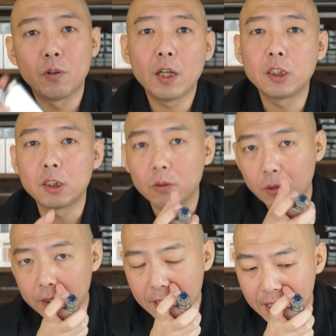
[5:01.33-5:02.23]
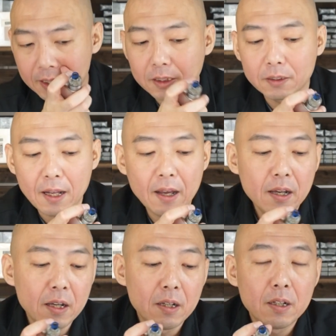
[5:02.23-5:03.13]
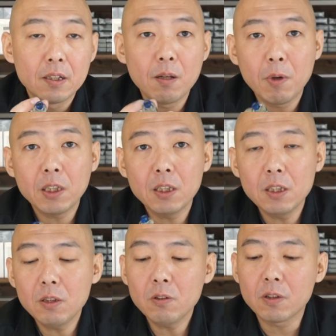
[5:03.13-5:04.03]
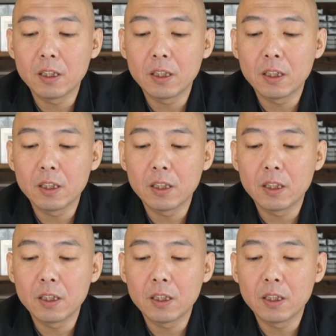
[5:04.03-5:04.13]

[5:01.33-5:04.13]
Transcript: のアイシックの方がでかいですねでバッテリー容量が